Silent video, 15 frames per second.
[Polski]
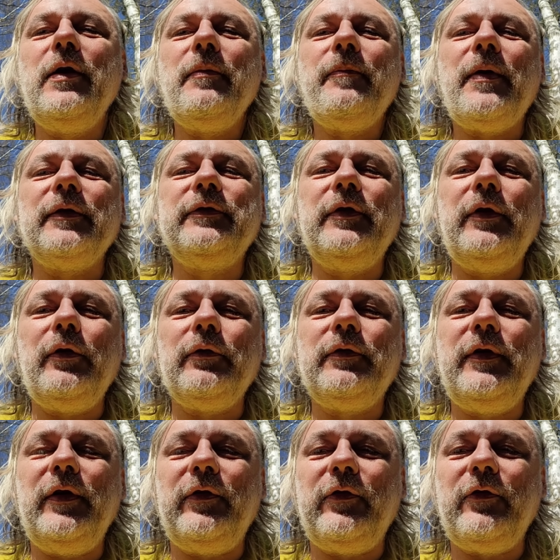
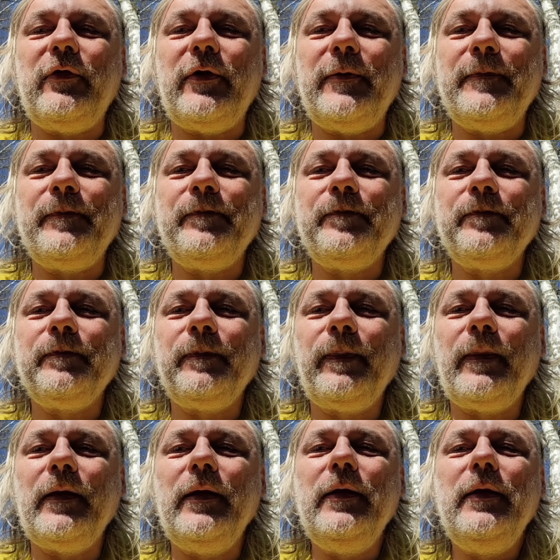patriotyczny?
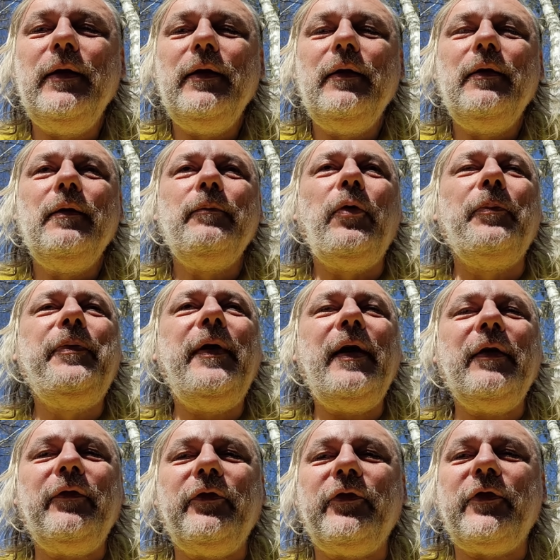Po
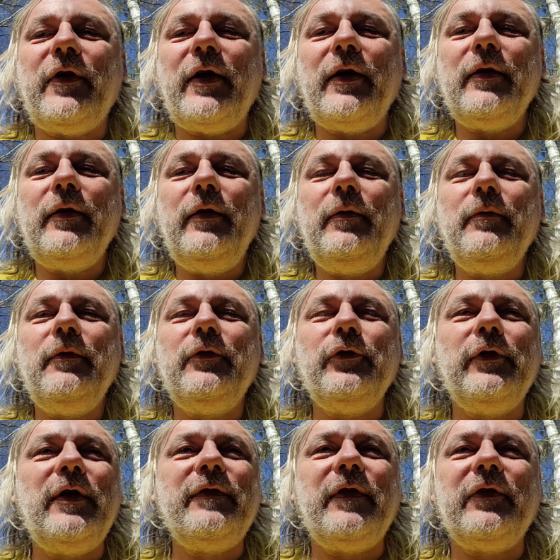pierwsze, i to
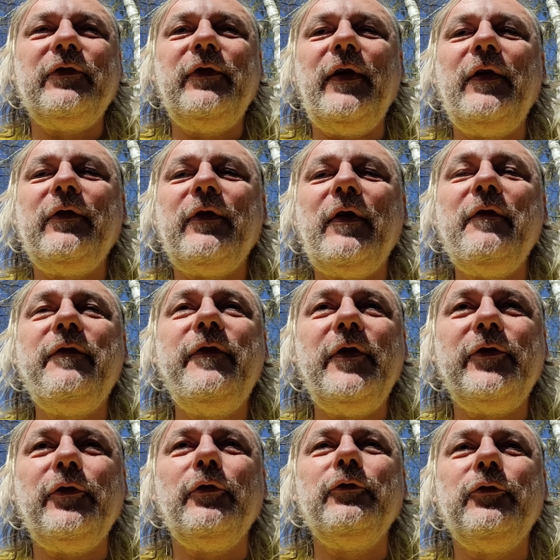najważniejsze,
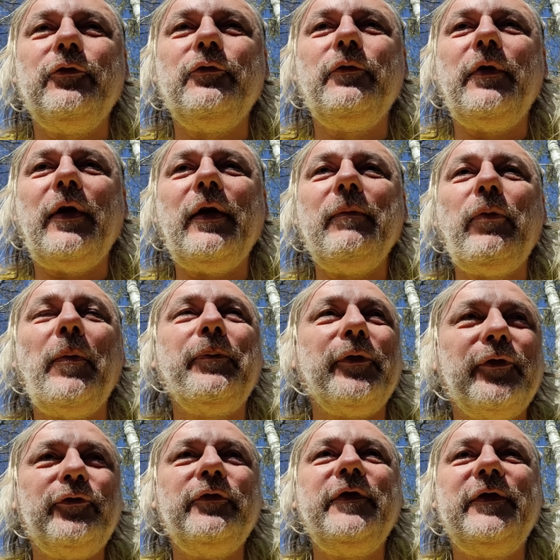wyciąć tuje. Po
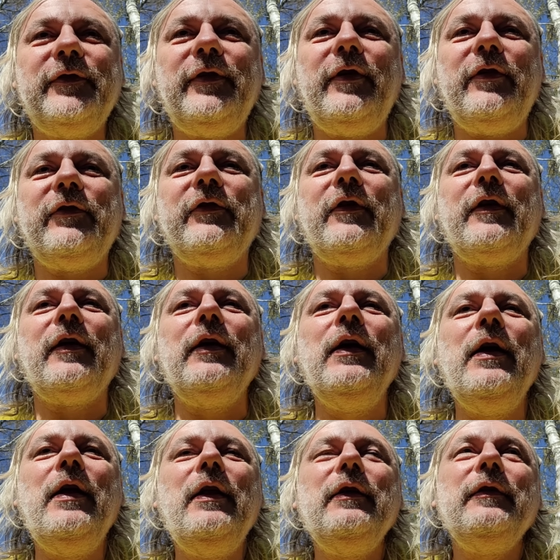prostu wytnijcie je.
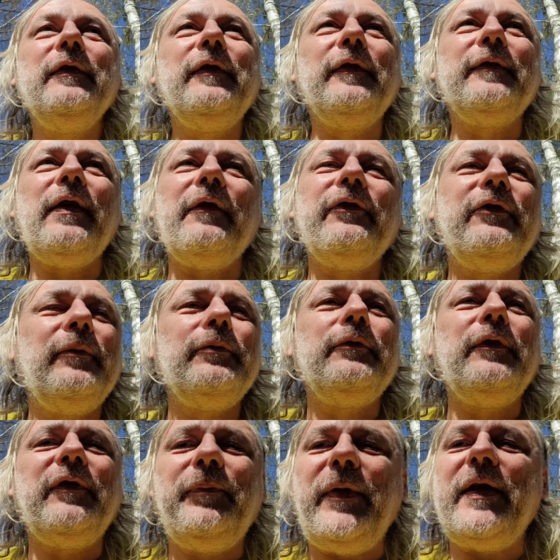Zostawcie, bo to
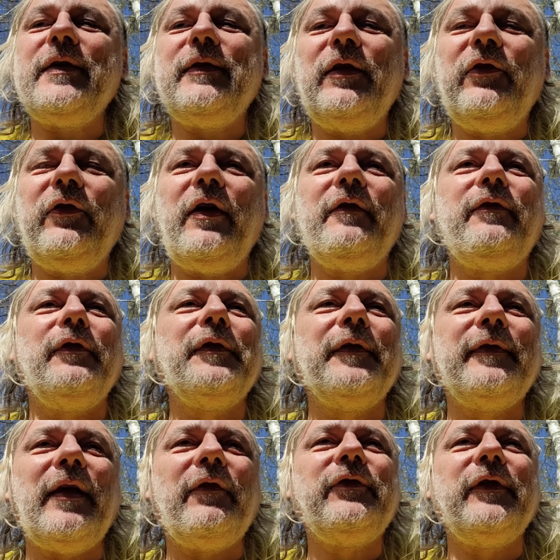jest piękne drzewo,
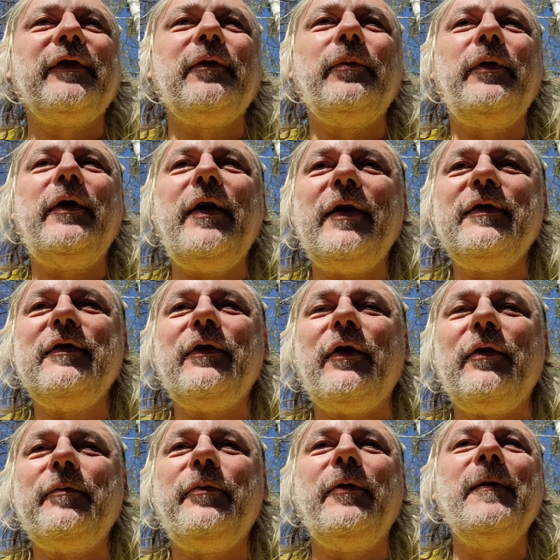zostawcie sobie jedno
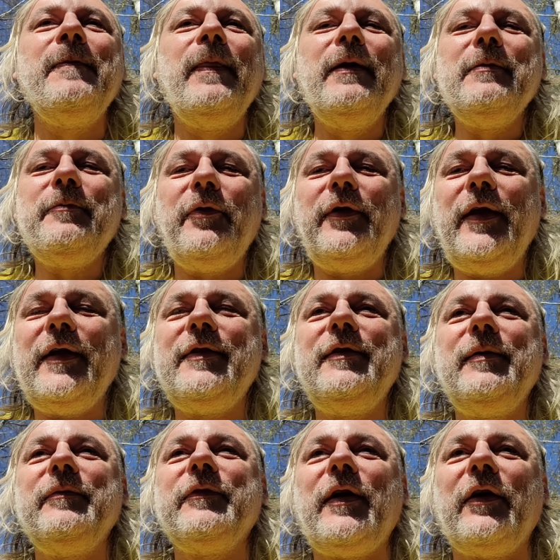albo po
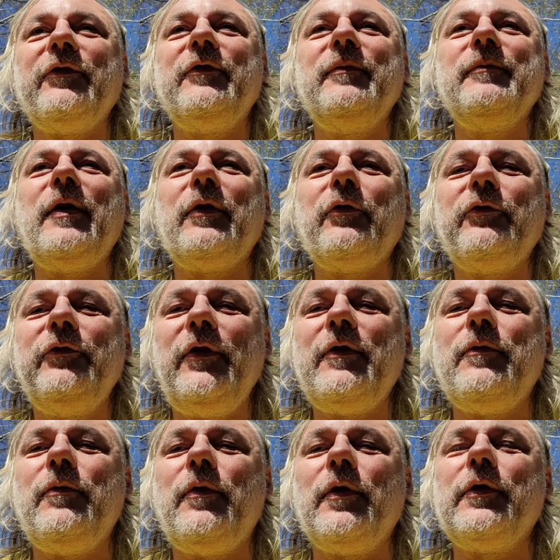jednym w każdym
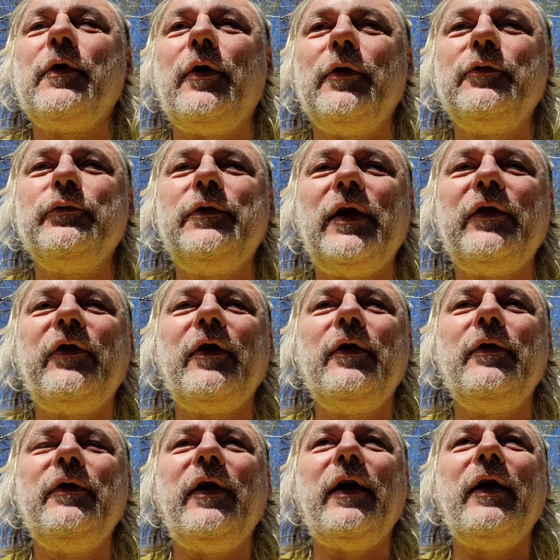narożniku ogrodu,
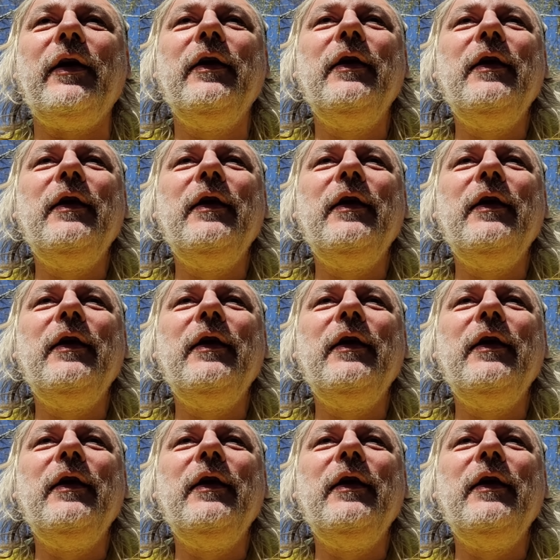dlaczego nie?